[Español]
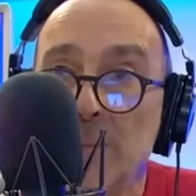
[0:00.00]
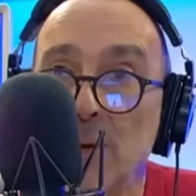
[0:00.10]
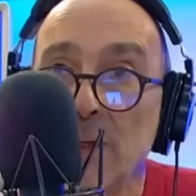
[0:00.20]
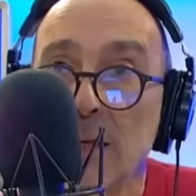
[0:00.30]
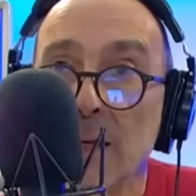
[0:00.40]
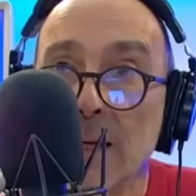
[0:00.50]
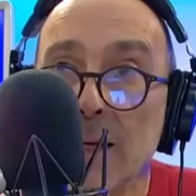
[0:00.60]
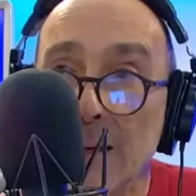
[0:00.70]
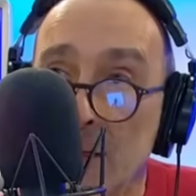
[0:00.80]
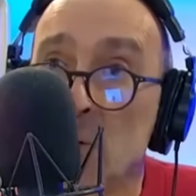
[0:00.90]

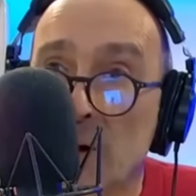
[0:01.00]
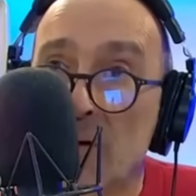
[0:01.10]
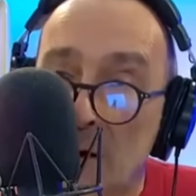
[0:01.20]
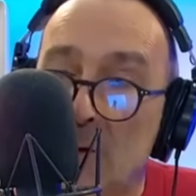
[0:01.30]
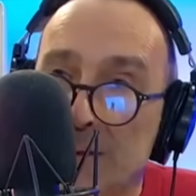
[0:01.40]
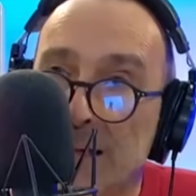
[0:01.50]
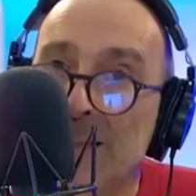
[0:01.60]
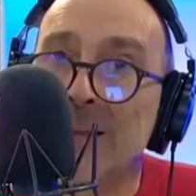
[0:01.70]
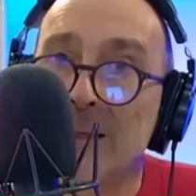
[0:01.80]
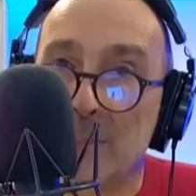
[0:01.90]
porque él es un abogado
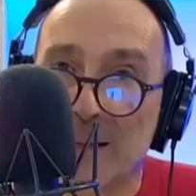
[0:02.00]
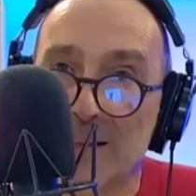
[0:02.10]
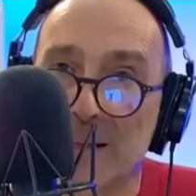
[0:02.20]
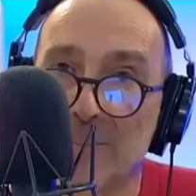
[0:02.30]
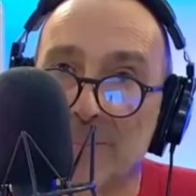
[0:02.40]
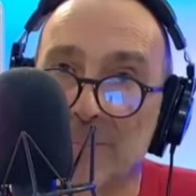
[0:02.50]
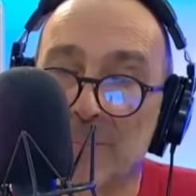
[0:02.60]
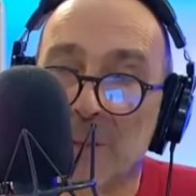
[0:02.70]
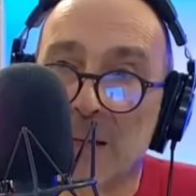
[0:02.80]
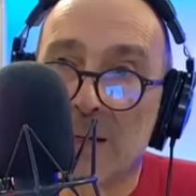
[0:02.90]
litigante de la plaza. Sí,
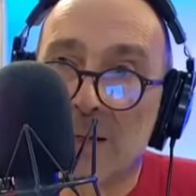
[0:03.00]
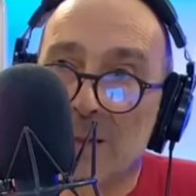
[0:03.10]
claro.